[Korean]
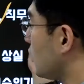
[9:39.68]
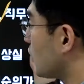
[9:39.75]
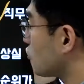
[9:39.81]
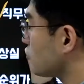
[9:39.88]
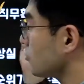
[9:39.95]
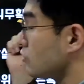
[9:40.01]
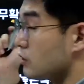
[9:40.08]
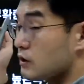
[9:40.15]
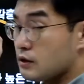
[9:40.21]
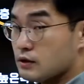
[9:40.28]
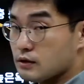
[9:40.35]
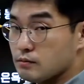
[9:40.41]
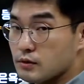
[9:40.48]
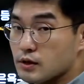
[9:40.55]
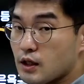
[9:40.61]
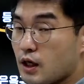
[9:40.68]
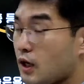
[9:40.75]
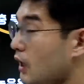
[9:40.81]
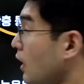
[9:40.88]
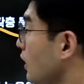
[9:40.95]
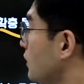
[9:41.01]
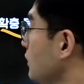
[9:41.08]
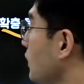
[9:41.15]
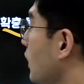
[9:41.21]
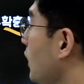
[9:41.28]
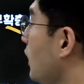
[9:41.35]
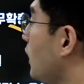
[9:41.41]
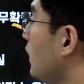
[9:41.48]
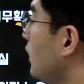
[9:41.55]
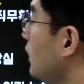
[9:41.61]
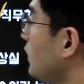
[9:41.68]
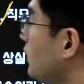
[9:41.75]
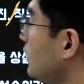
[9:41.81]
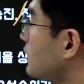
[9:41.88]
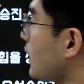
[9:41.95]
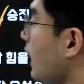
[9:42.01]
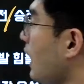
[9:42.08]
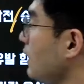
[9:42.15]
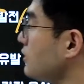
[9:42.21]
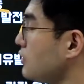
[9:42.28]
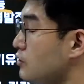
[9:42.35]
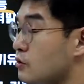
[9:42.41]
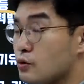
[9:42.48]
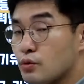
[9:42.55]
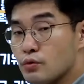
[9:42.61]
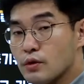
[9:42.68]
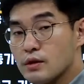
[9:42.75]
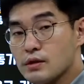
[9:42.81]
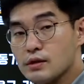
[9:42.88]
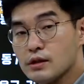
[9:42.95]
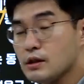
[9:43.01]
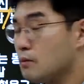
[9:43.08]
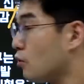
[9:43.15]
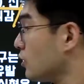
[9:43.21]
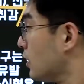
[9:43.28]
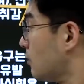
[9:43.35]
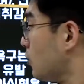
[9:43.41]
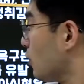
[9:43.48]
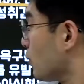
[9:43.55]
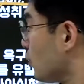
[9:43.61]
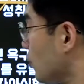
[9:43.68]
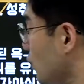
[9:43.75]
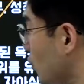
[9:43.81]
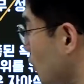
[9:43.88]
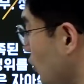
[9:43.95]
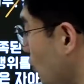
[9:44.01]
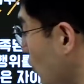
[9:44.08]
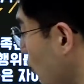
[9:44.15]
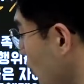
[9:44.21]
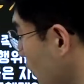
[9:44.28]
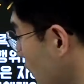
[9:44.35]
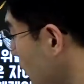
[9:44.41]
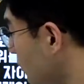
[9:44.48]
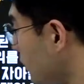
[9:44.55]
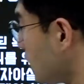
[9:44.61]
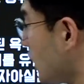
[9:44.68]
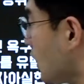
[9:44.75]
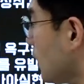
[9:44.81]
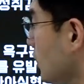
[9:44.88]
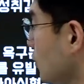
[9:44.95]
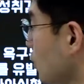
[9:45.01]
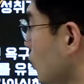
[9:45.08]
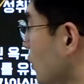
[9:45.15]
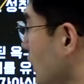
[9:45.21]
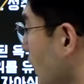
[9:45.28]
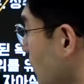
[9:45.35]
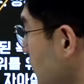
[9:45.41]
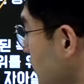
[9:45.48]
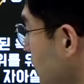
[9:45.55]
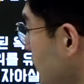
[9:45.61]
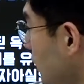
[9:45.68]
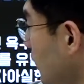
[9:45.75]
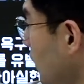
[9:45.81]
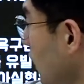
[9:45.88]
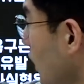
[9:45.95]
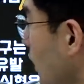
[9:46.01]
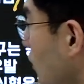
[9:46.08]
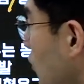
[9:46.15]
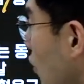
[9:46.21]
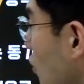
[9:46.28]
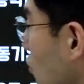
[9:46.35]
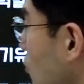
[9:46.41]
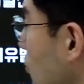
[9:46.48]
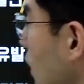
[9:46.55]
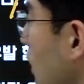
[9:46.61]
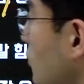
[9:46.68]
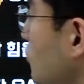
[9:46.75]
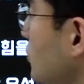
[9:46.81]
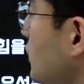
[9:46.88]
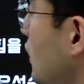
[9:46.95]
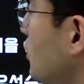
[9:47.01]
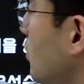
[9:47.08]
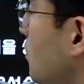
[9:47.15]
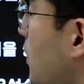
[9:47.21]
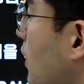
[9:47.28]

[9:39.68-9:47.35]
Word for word: 확충 등이 있습니다. 근데 이 자아실현 욕구의 특징이 뭐냐면 이렇게 됩니다. 이렇게 ABC 욕구의 순차적